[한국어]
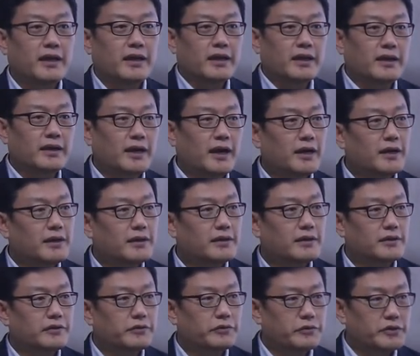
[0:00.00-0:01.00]
인간은
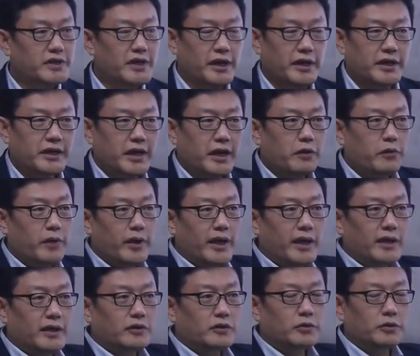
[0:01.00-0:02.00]
자 이게
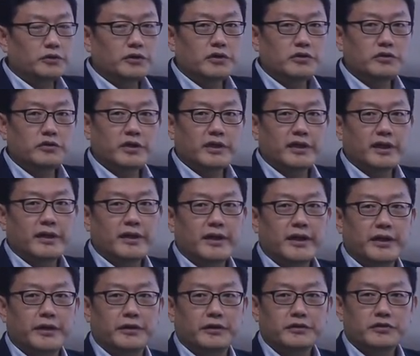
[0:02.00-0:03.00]
왜 도덕률이
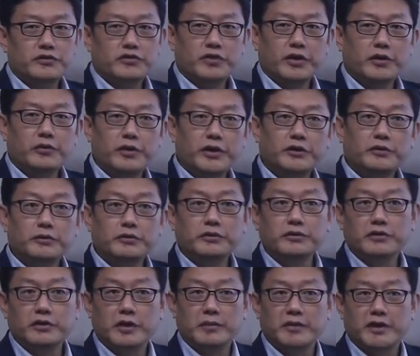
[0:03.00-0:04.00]
될까요? 최고의
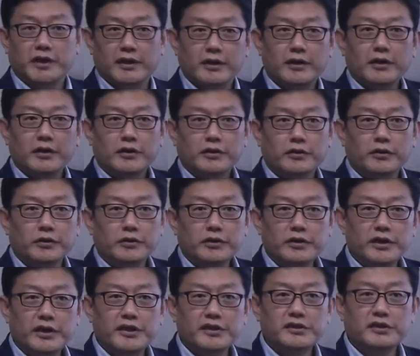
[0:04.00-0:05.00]
도덕률입니다.
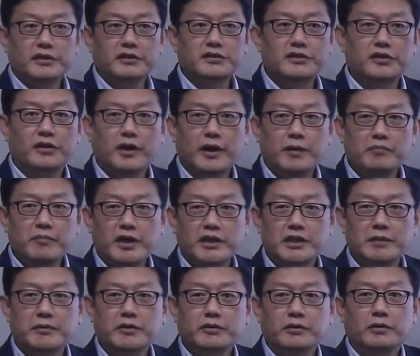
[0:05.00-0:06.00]
논어에서 저
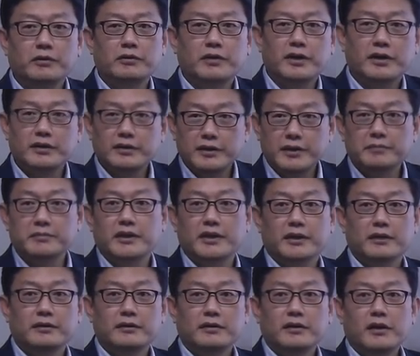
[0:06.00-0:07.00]
한마디면 논어가 끝납니다.
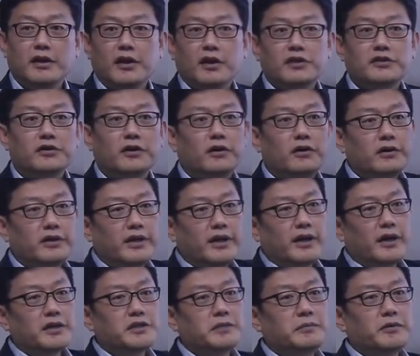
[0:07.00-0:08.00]
저걸
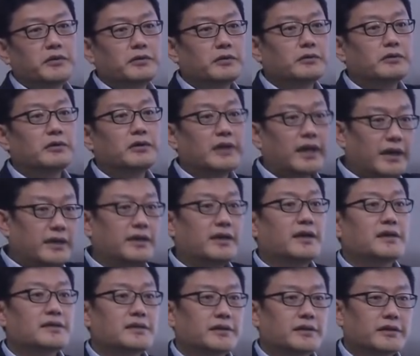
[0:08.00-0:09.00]
이해하시면 논어를 다
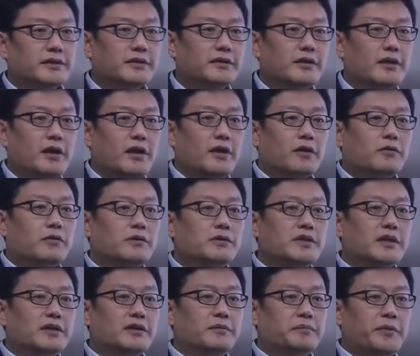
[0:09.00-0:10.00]
이해하신 거예요.
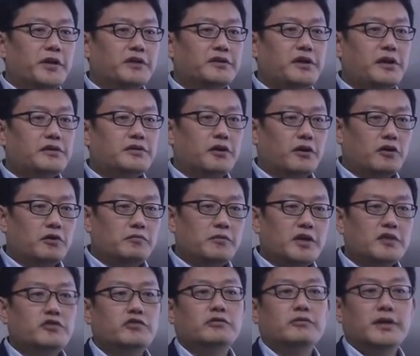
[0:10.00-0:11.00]
공자는 평생
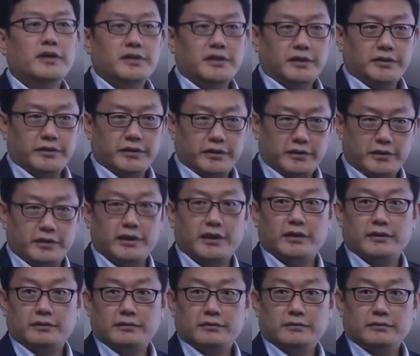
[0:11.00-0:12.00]
저것만 추구하신 거예요. 그냥.